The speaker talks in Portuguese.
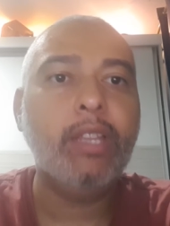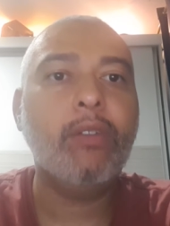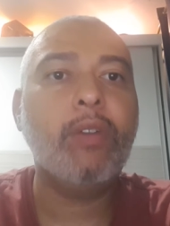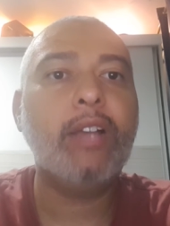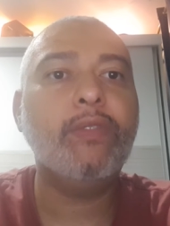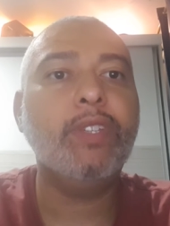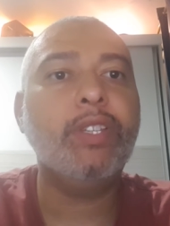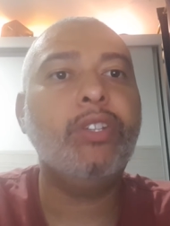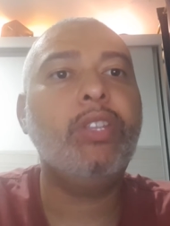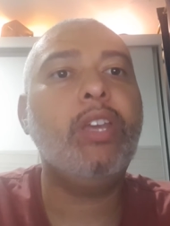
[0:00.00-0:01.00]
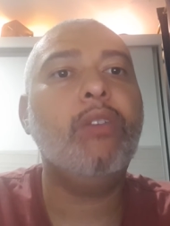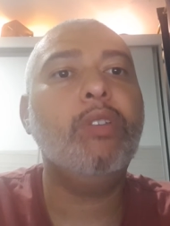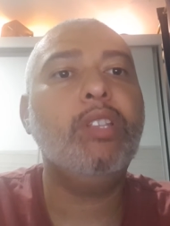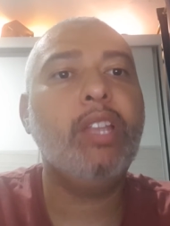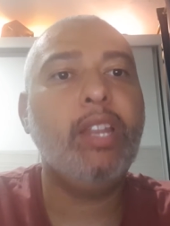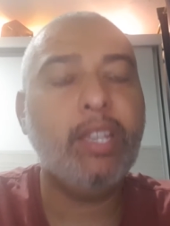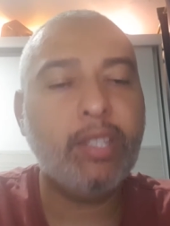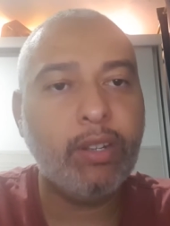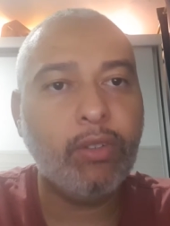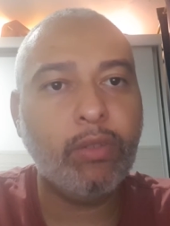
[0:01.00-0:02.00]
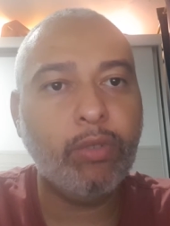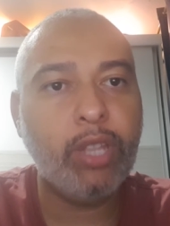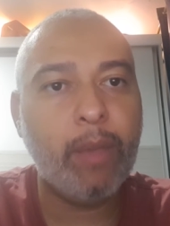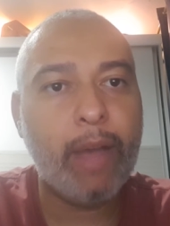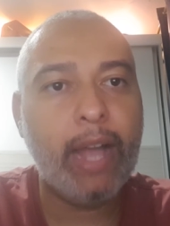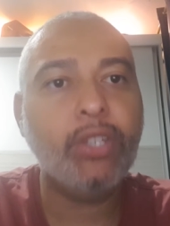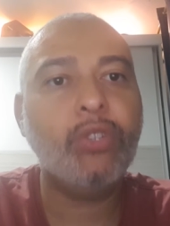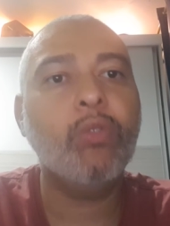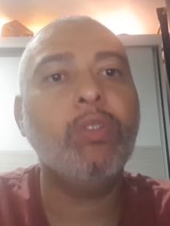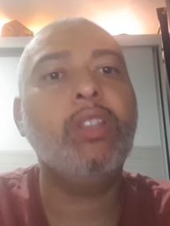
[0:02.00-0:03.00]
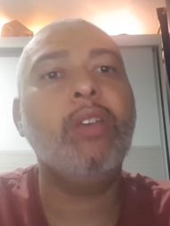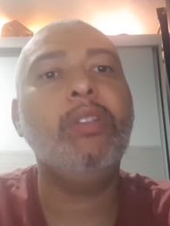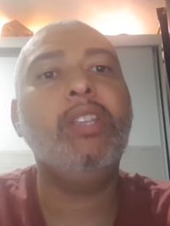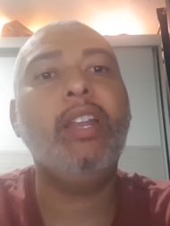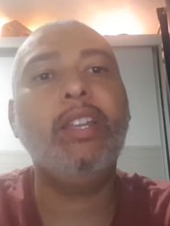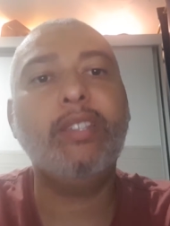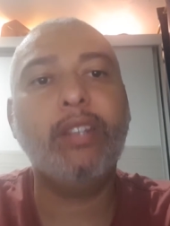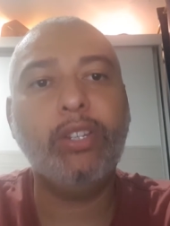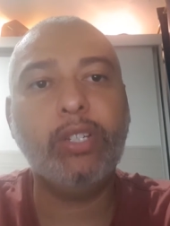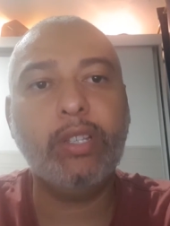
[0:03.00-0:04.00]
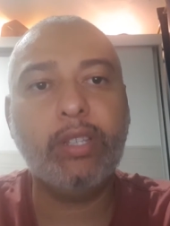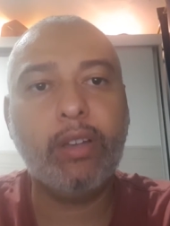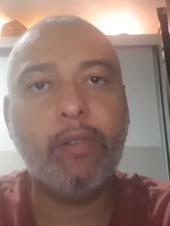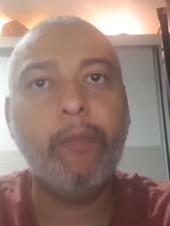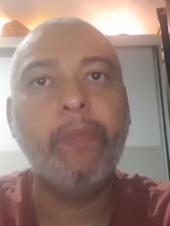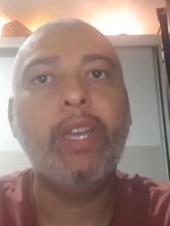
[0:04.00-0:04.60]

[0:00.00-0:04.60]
Então, caso vocês tenham interesse nos debates ou que tenham interesse na inscrição,